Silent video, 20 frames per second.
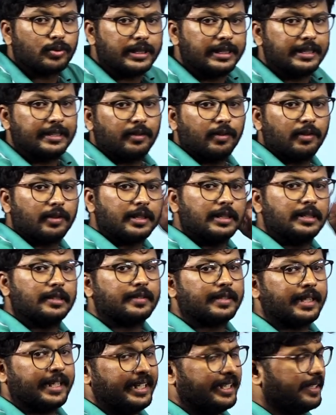ஈக்குவல் டு இந்த
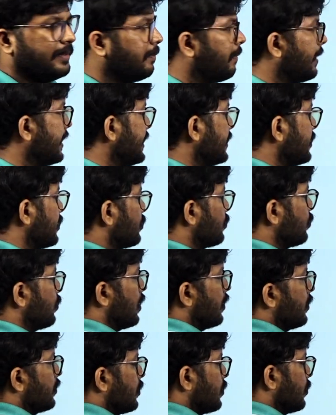சைட் மைனஸ்
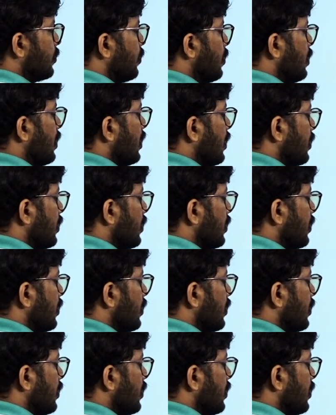டூவாக வந்துடும்